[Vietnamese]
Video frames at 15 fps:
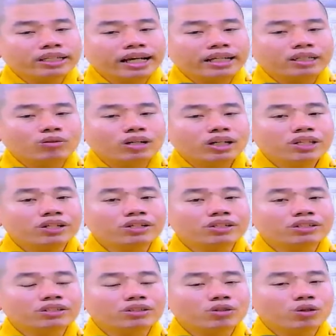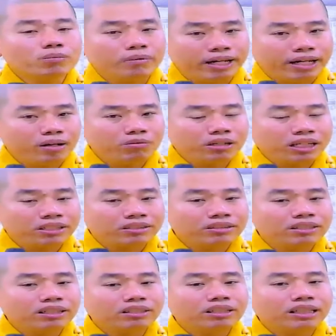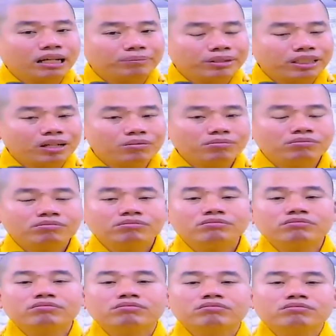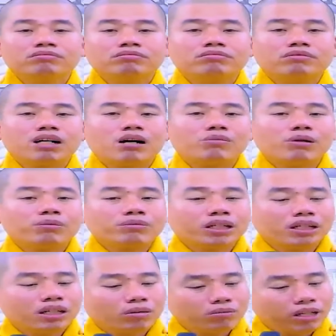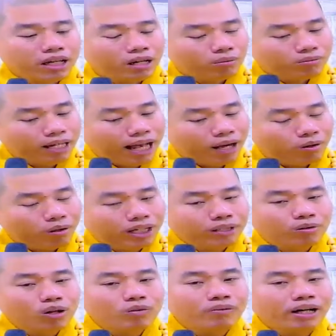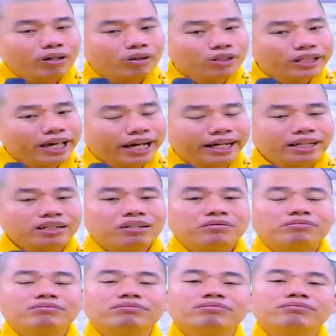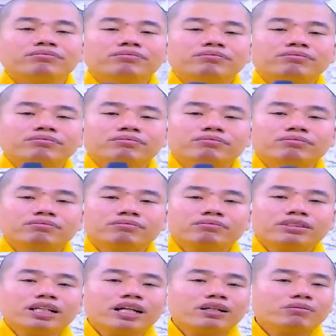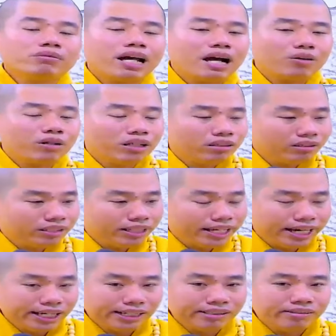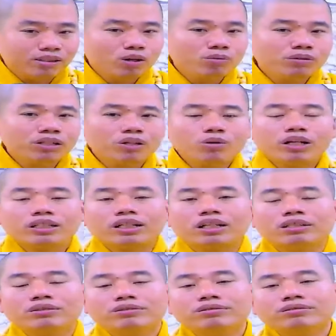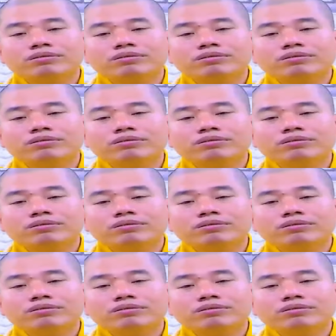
ngay chăng chỗ cái giường của mẹ ông ngày xưa đã từng nằm hay không ông không tin ông về ông đào ngay chỗ đó phải có vàng hay không về ông đào lên vàng chôn với đó quá trời